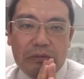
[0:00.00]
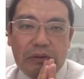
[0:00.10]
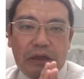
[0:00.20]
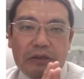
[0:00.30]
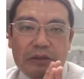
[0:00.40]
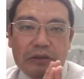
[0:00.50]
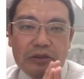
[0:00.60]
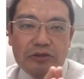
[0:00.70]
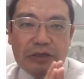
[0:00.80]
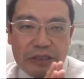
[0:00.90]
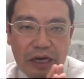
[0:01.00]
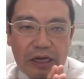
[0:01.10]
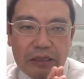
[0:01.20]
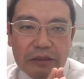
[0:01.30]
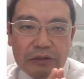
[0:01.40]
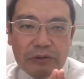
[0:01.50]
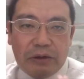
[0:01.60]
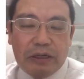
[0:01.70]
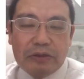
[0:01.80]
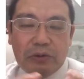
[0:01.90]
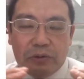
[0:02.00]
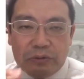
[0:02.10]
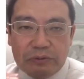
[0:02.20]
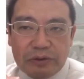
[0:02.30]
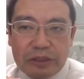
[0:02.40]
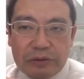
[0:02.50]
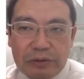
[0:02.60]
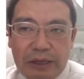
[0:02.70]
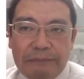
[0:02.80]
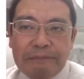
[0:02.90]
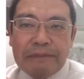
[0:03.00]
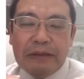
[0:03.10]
まあ、重圧がかかってくるのはそこの部分ですので、